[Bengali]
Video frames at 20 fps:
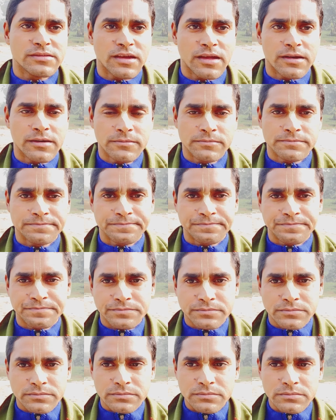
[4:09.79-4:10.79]
চান
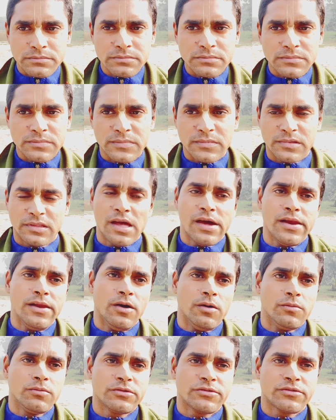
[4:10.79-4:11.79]
তাহলে
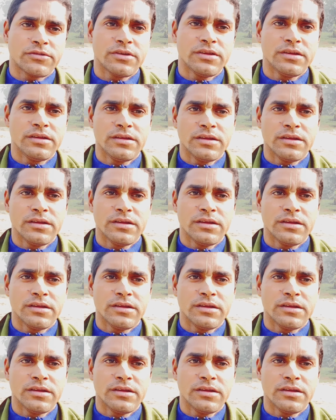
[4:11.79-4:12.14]
অবশ্যই